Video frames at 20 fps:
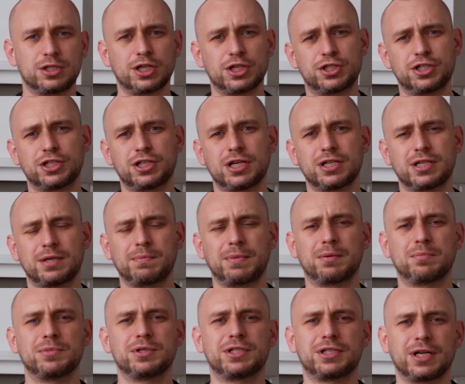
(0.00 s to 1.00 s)
Cześć, dzisiaj
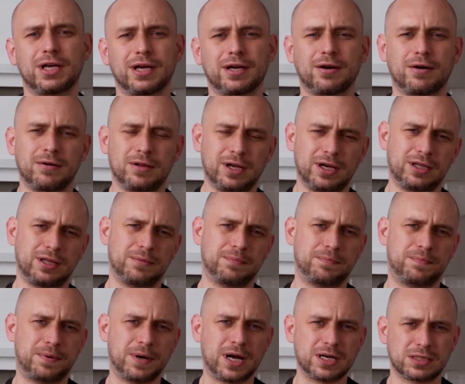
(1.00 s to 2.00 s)
zajmiemy się kolejnym
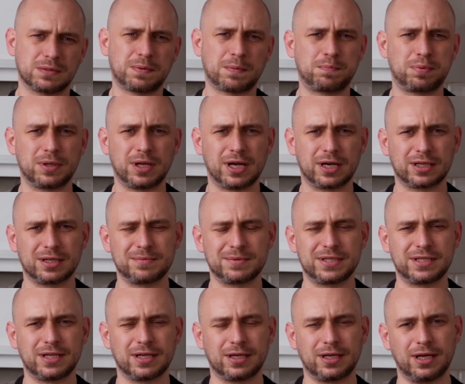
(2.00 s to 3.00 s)
bardzo popularnym
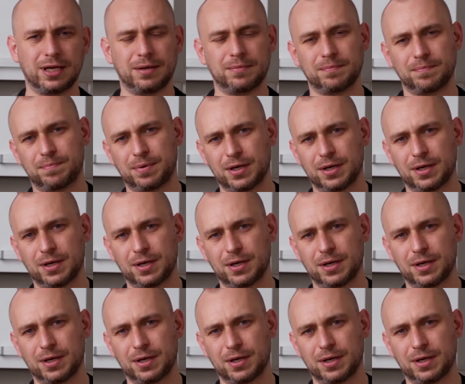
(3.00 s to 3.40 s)
stekiem.